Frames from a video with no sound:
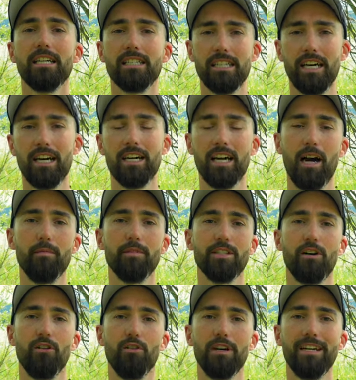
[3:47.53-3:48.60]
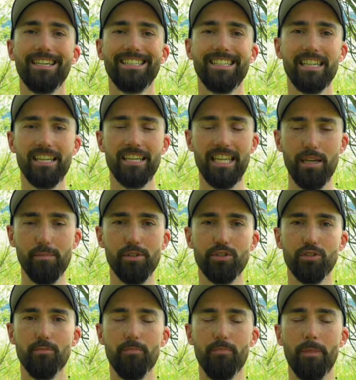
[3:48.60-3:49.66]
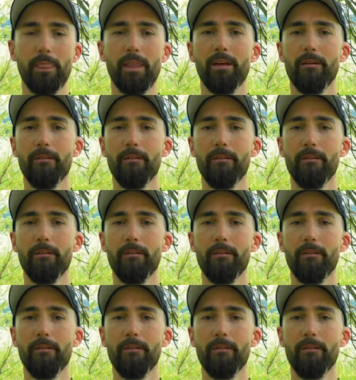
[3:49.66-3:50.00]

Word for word: da gab es auch dicke Nebelsuppen.